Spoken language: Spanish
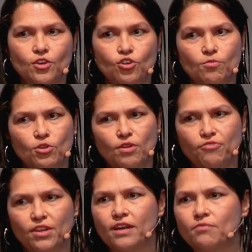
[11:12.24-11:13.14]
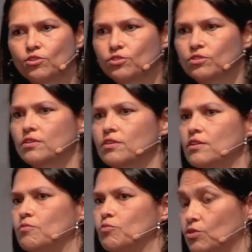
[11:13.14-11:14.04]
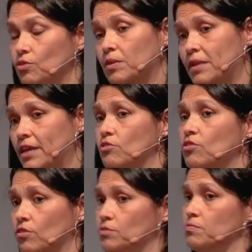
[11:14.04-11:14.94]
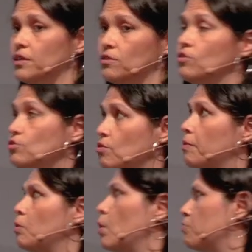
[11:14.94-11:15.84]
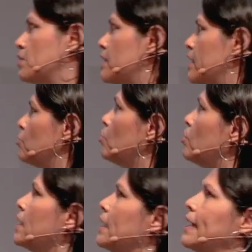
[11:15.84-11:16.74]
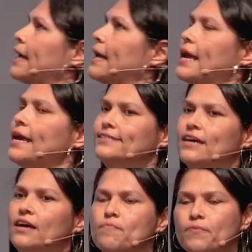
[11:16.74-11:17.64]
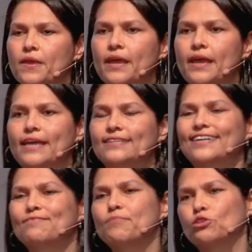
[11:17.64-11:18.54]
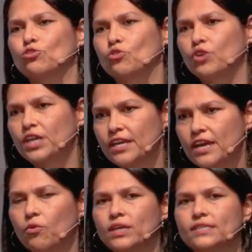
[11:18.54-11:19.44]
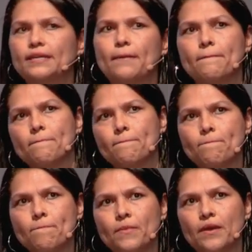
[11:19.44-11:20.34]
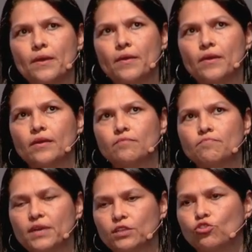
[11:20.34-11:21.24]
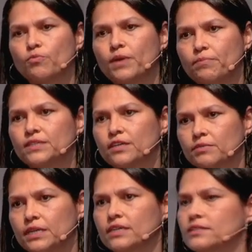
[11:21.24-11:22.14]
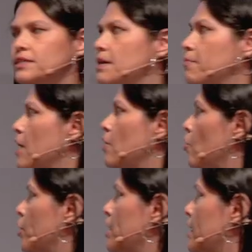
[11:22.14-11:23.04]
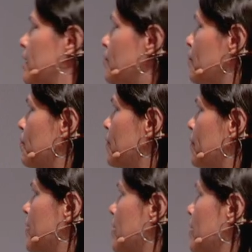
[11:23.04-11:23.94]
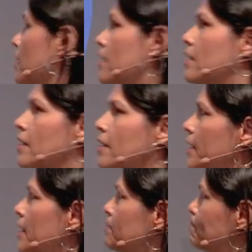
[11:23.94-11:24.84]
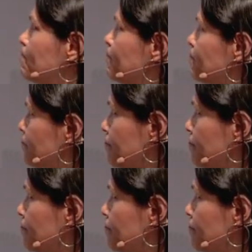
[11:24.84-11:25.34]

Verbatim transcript: ¿Y cómo lo afilamos? pues obteniendo los métodos o, obteniendo esa, esa metodología o ese método para pensar bien que se llama lógica. Y